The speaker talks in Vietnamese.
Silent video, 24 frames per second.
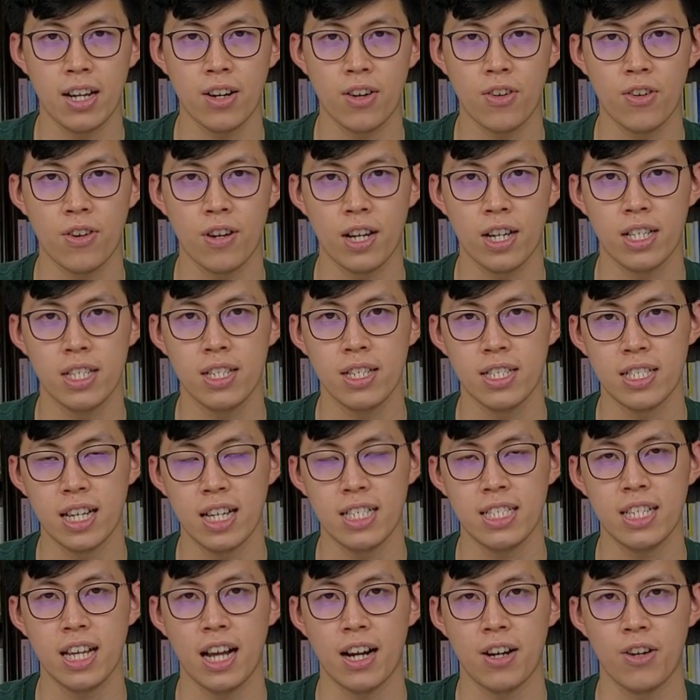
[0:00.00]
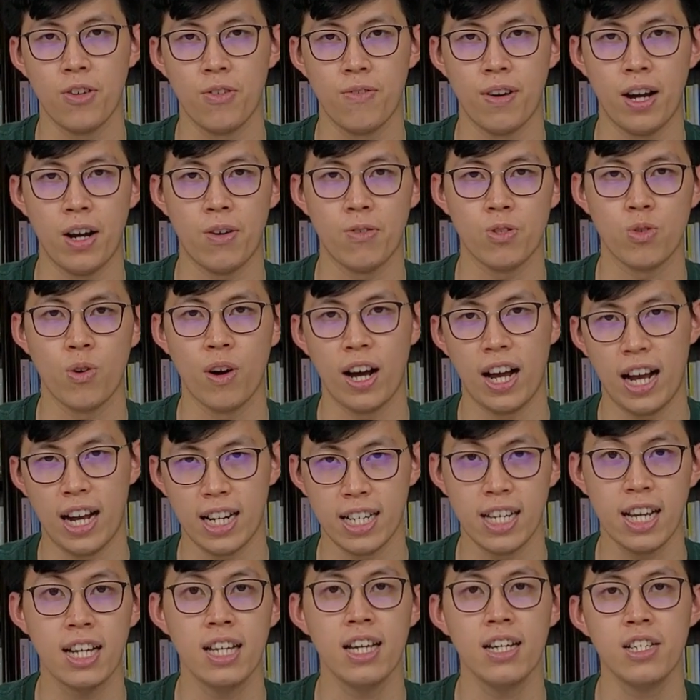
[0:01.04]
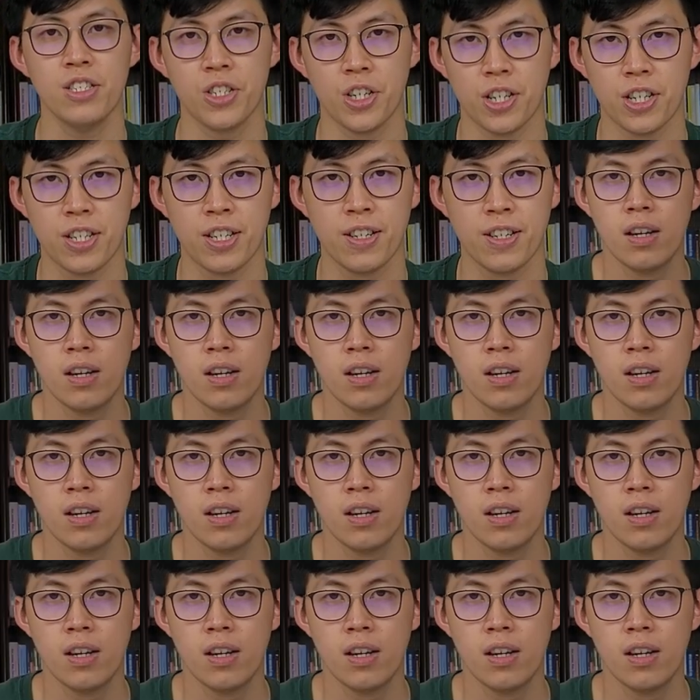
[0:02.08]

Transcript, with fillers: có cái thời gian sạc đầu vào thuộc hàng nhanh nhất rồi.